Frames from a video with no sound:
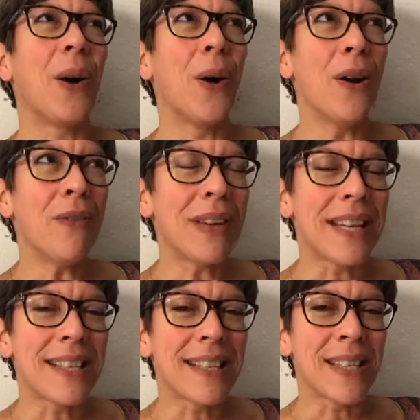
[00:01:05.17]

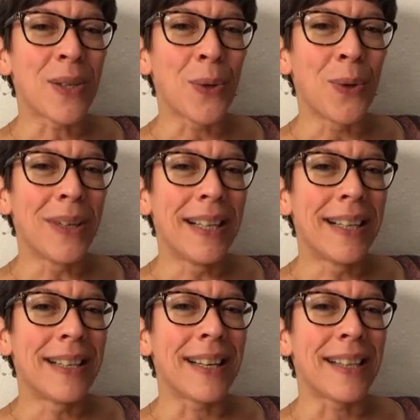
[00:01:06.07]
häufig ist es so,
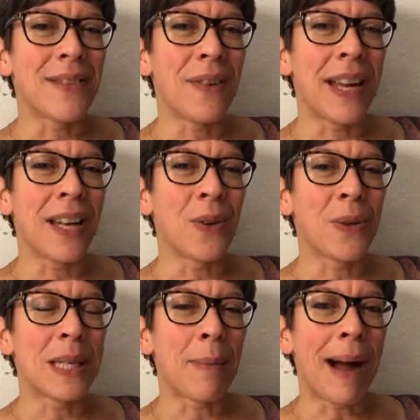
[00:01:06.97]
dass wir in
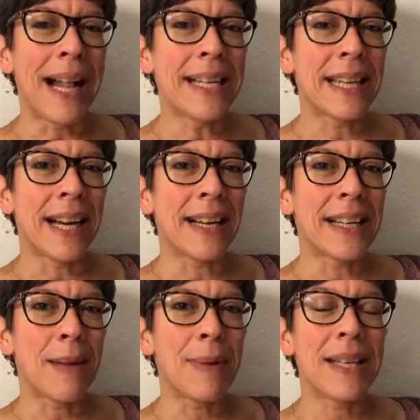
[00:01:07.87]
unserem
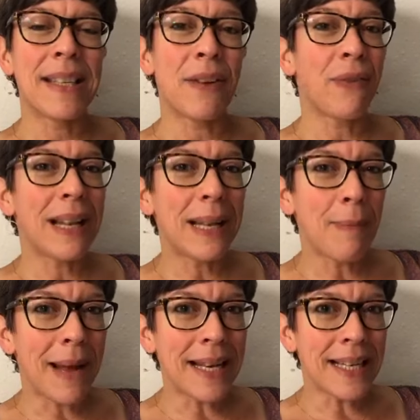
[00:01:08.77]
Alltag nämlich sehr viel
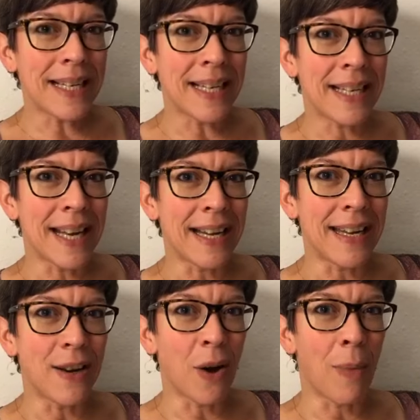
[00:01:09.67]
in männliche
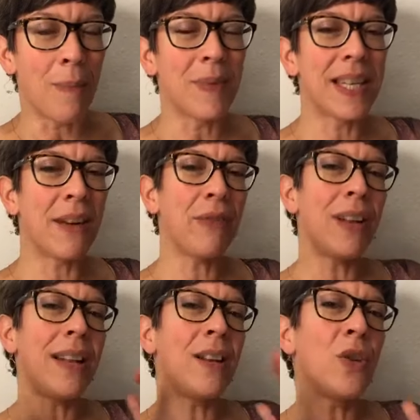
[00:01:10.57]
Energie kommen, sehr
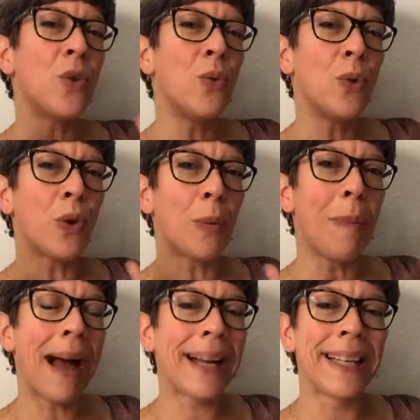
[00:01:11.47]
viel in Tun und
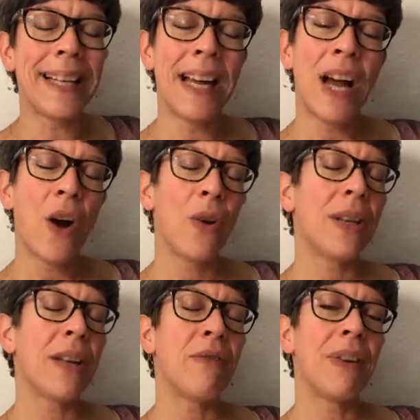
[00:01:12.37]
Machen
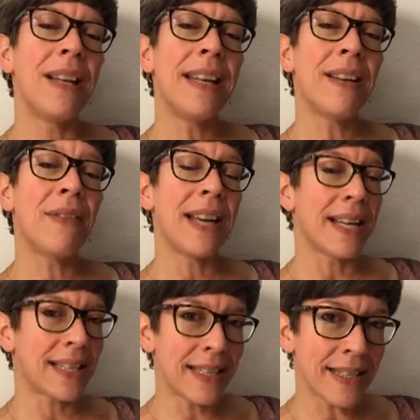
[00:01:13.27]
und dann verlieren wir
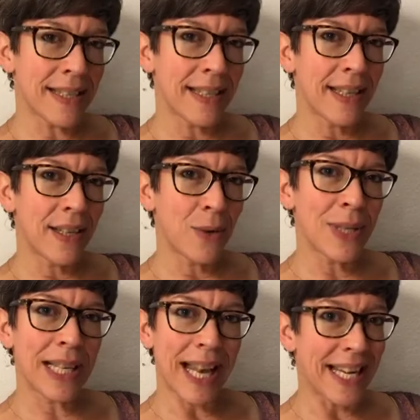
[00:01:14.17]
erstens
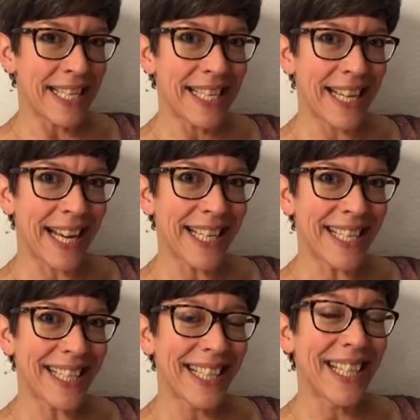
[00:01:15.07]
unsere
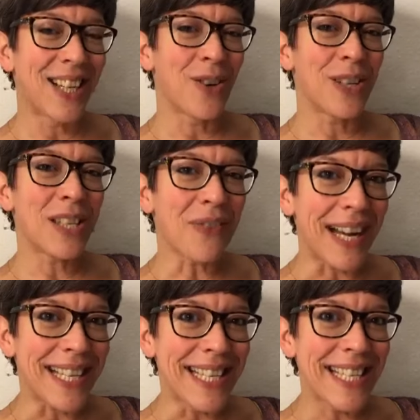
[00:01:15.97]
Leichtigkeit und
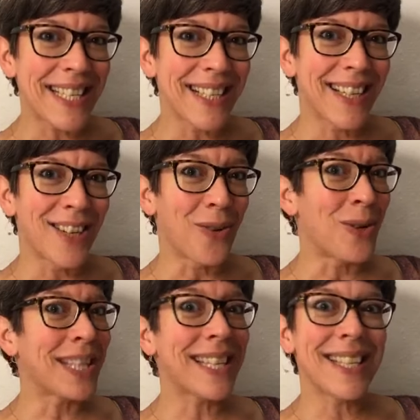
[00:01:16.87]
zweitens
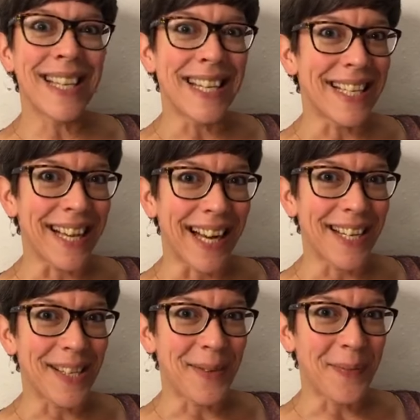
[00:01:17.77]
unsere Sinnlichkeit.